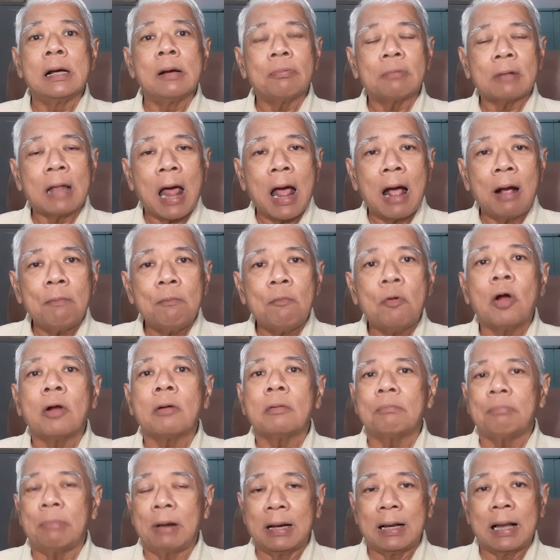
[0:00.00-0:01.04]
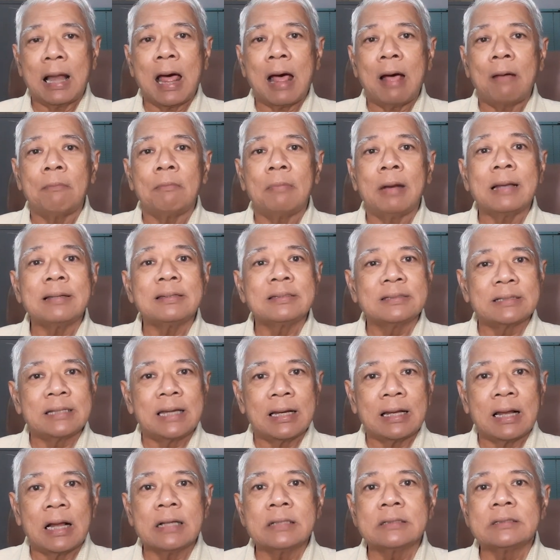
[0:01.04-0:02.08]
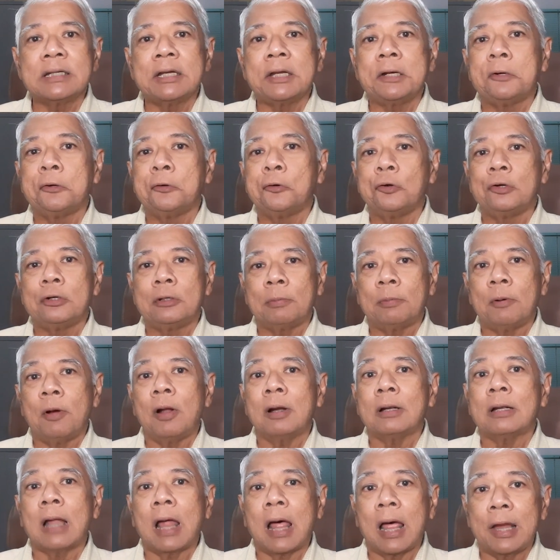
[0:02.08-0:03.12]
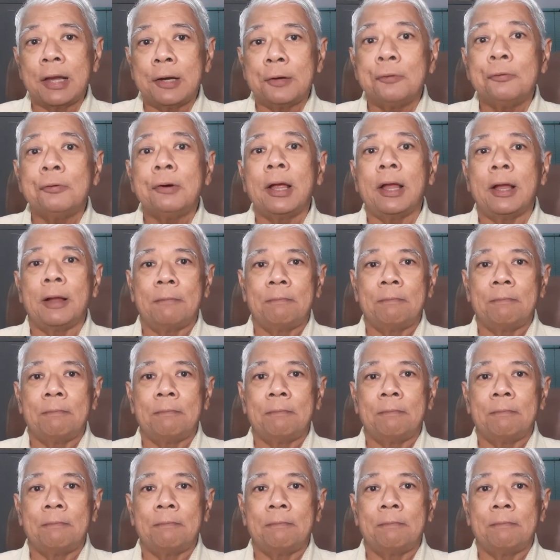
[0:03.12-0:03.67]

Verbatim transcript: บทั้งหมดประนามรัสเซียทั้งสิ้นโดยเฉพาะไทยด้วย